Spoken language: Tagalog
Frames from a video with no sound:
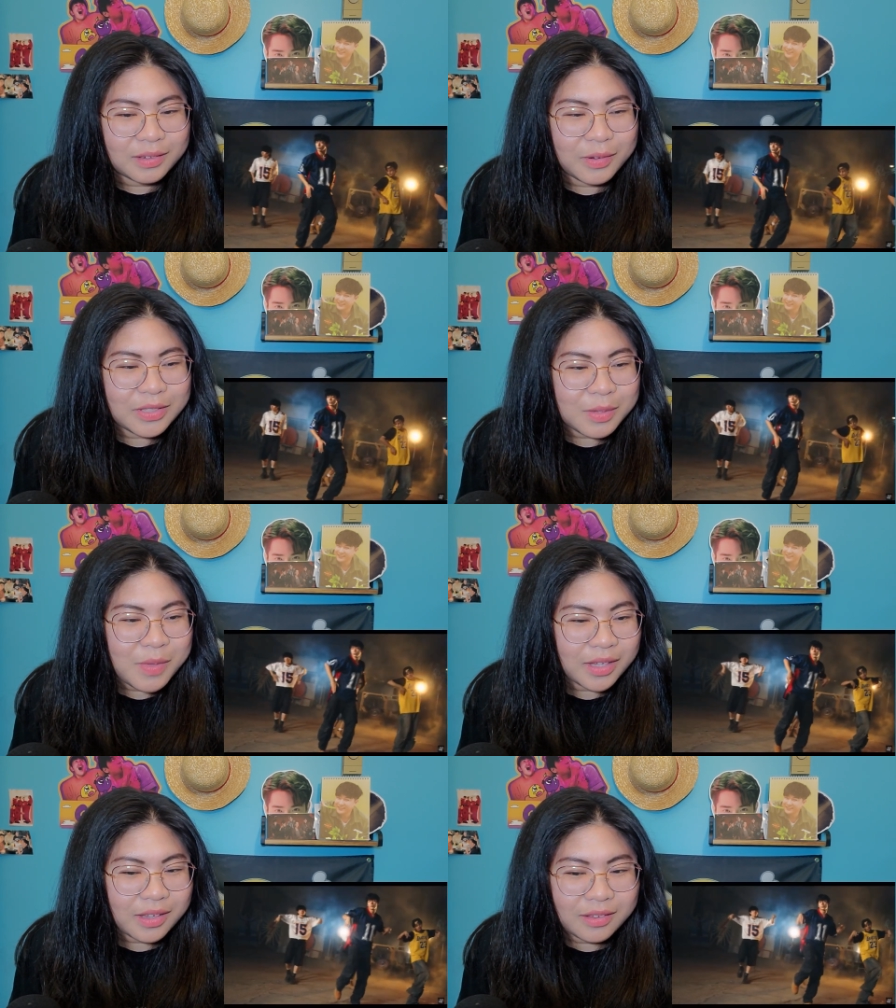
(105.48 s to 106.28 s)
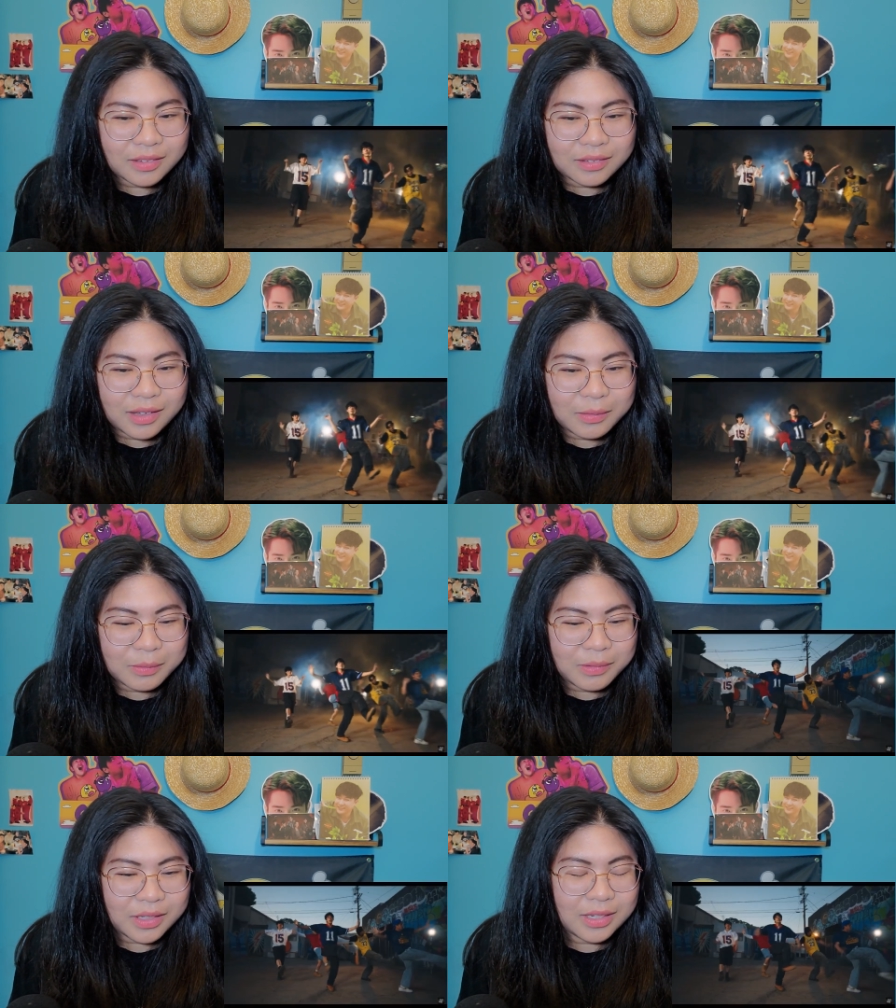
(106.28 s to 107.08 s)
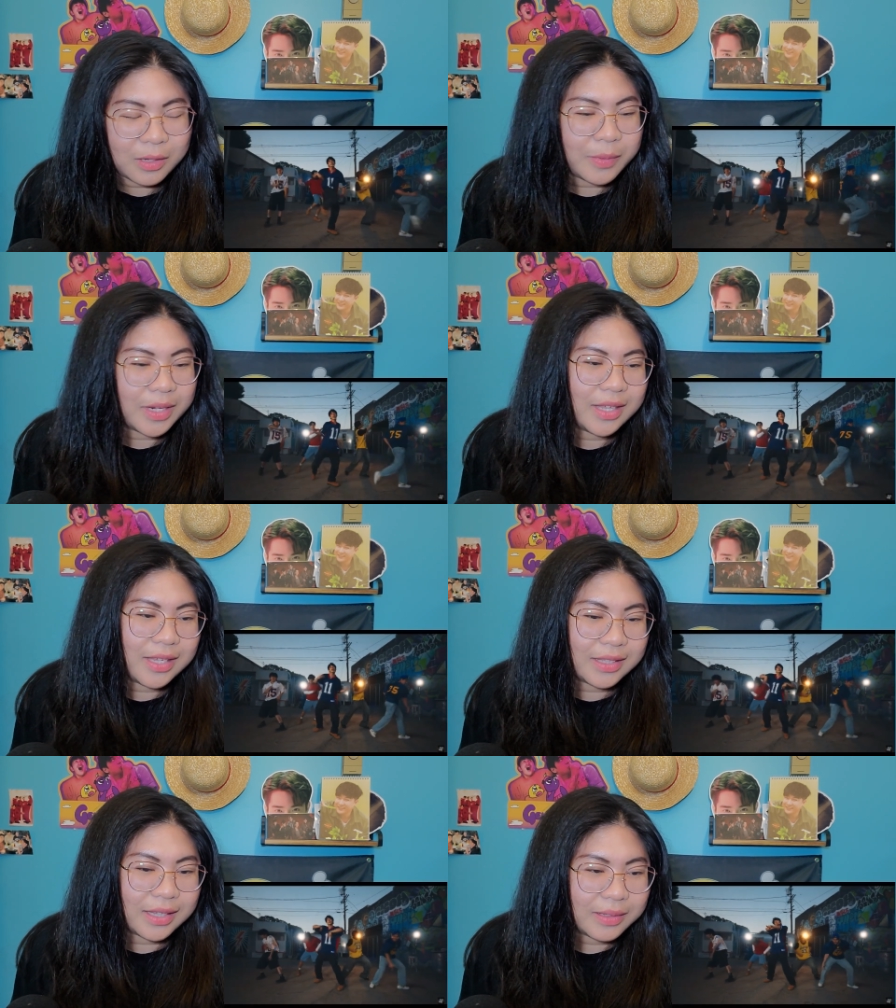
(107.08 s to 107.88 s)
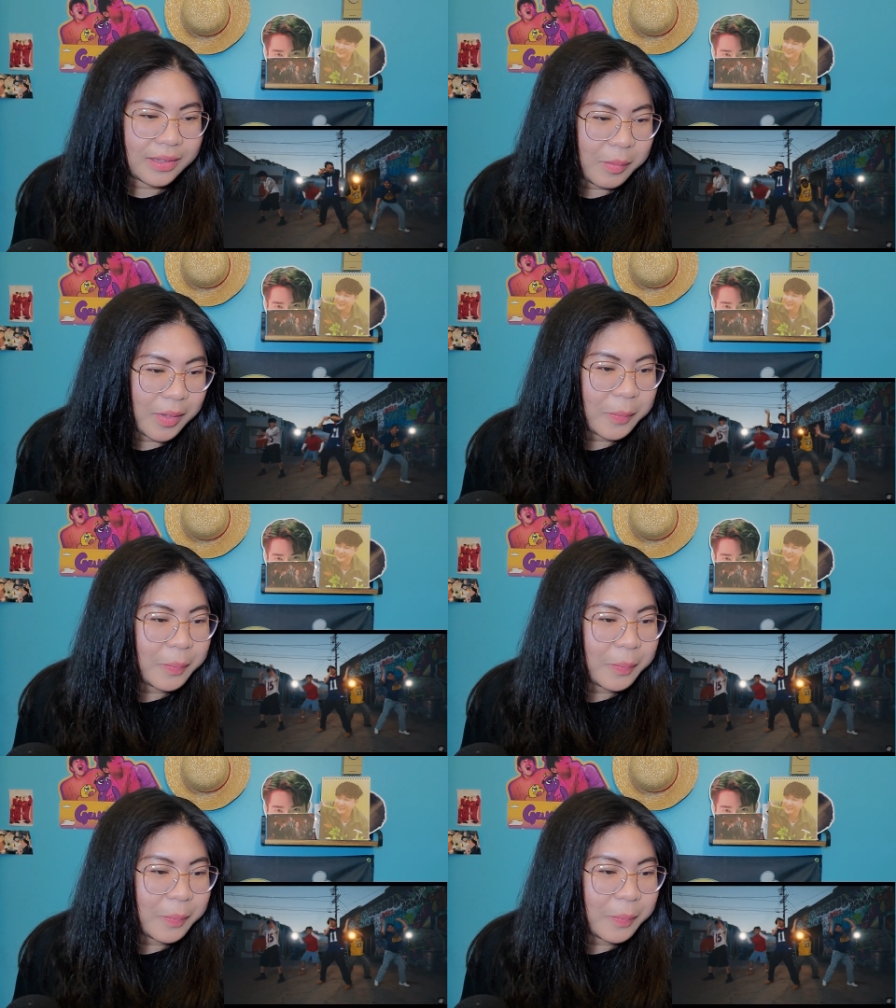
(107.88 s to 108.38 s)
Uy, si Mickey, ano mo kanina ko pa nakita? Eme.